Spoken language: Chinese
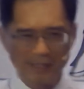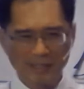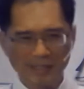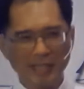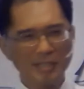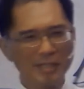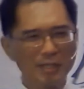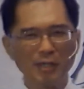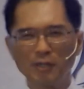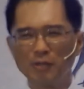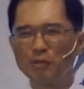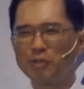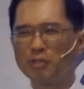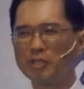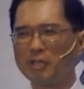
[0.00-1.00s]
在这个
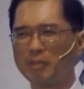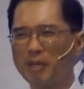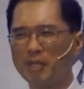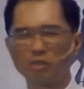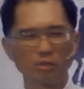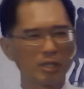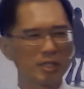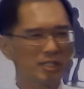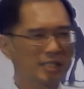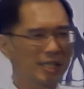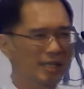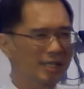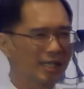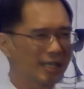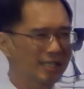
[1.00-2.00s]
故事里面，谁是那
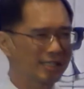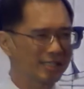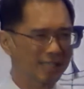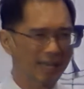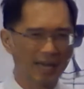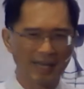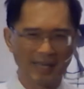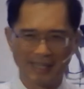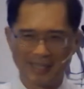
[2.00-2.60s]
个浪子啊？